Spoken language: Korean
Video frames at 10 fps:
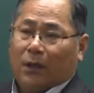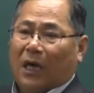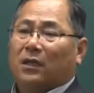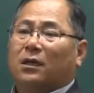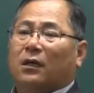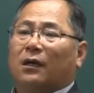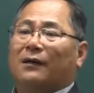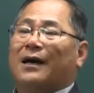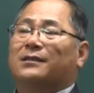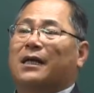계정에는
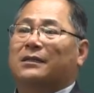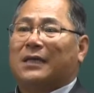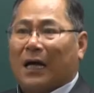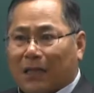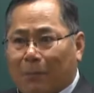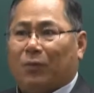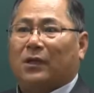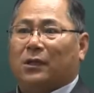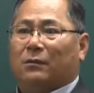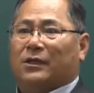항상
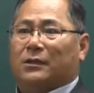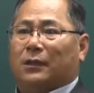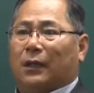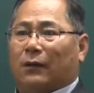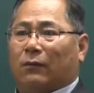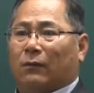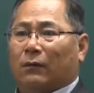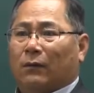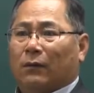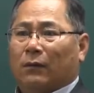상대편 이름을 쓴다고.
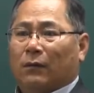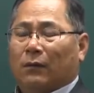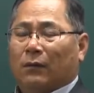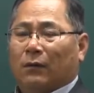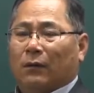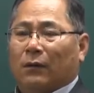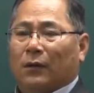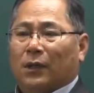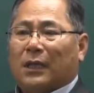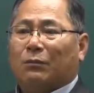
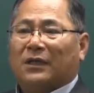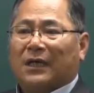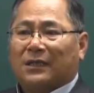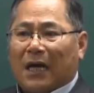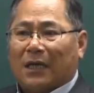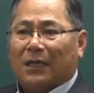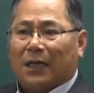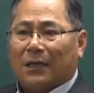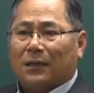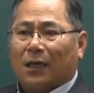이다 보니까 자기
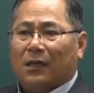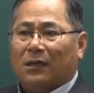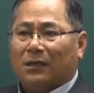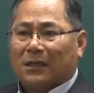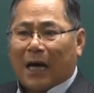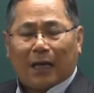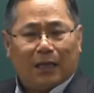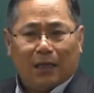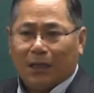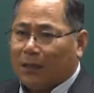계정에는
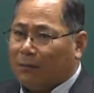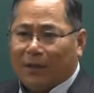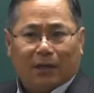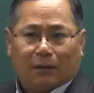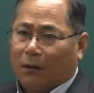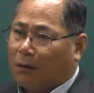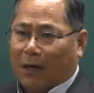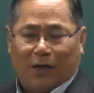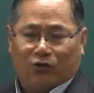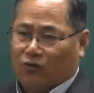자기 이름이
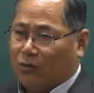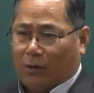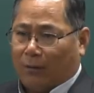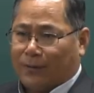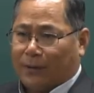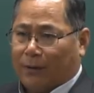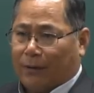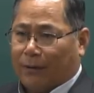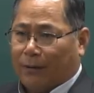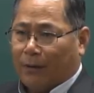들어갈 수는 없어요.